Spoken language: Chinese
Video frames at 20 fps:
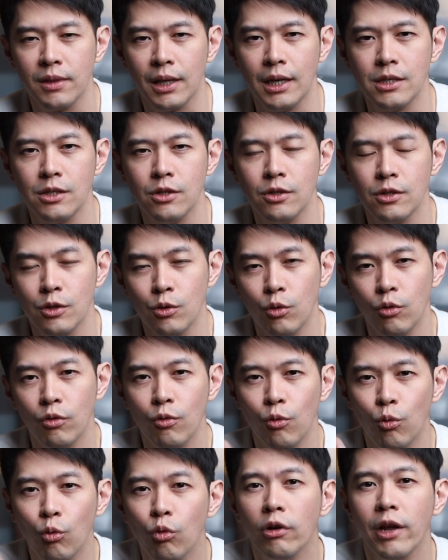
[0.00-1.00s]
那这就是
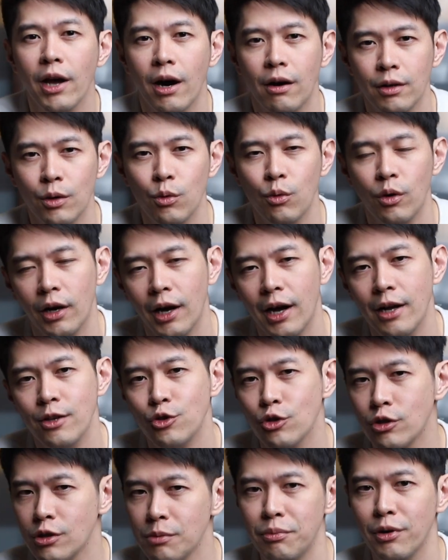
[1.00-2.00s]
无聊的文
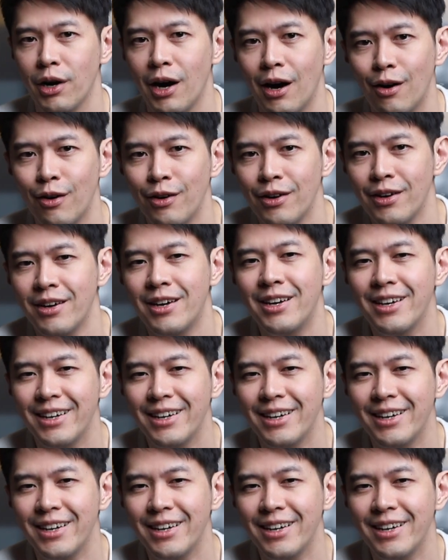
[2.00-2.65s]
案就是不好，